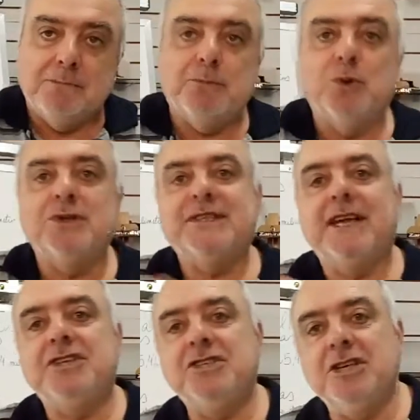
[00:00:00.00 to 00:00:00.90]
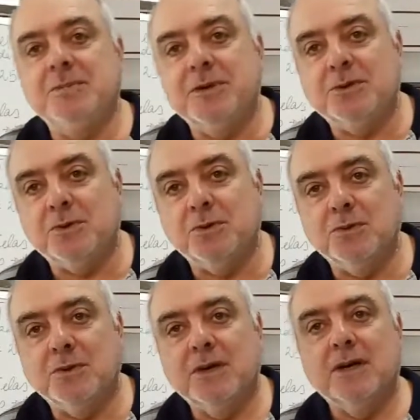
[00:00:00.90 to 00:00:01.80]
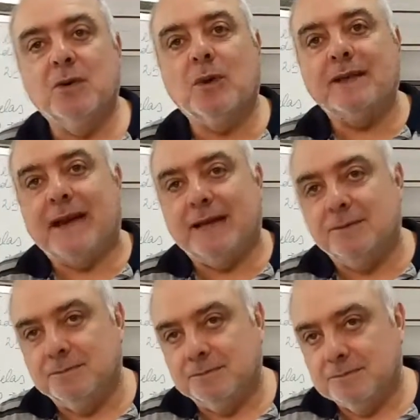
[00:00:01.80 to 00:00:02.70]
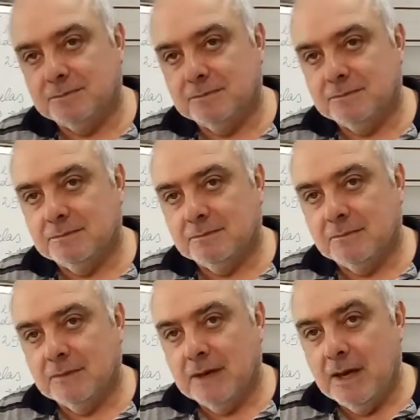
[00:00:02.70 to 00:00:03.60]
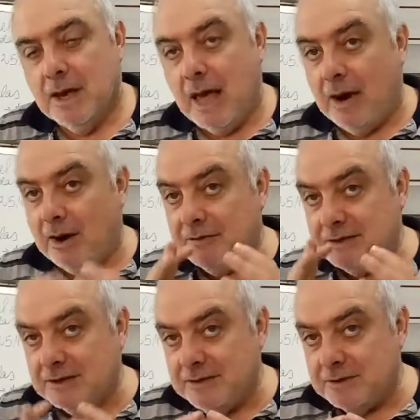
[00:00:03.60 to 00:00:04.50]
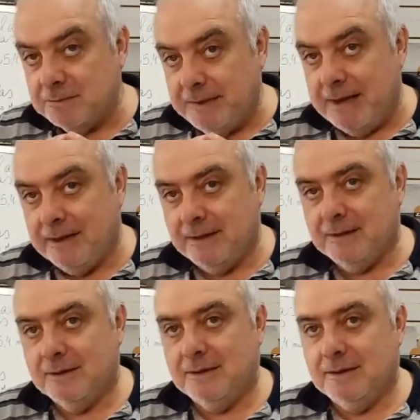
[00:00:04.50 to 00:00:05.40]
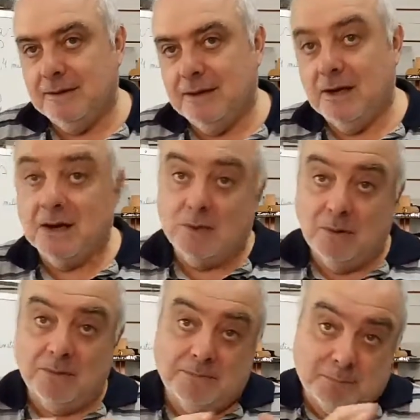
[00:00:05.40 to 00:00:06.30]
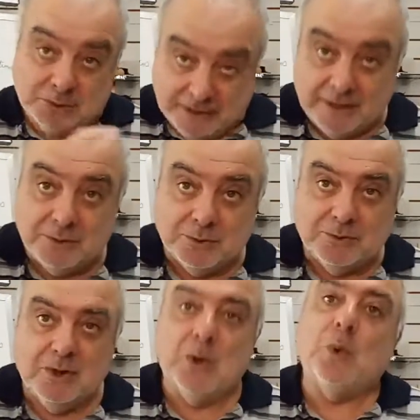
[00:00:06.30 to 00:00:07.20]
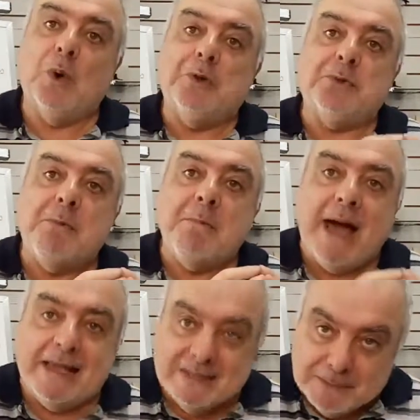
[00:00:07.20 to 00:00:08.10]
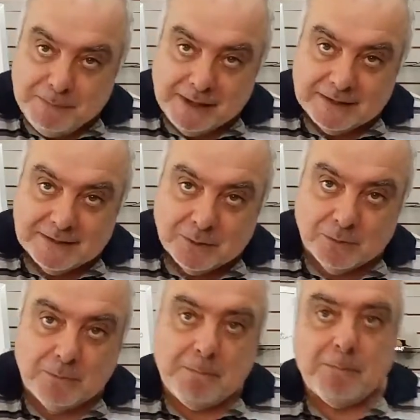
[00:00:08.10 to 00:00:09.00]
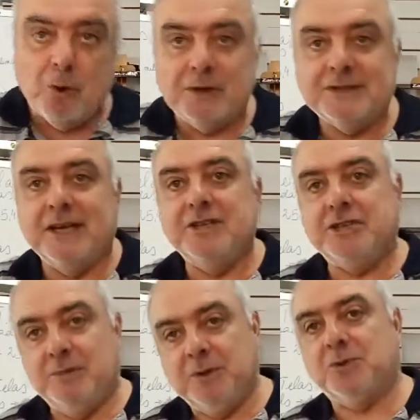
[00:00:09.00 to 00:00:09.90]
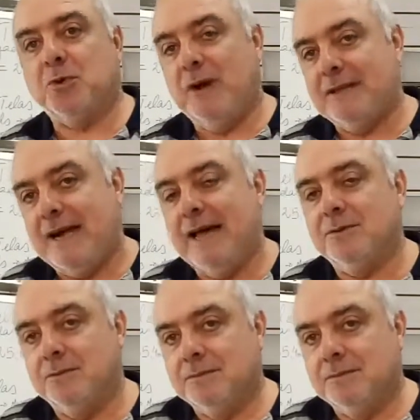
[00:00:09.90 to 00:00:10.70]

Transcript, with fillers: por centímetro quadrado. Agora vocês vejam bem, Portanto, quanto mais pixel por centímetro quadrado,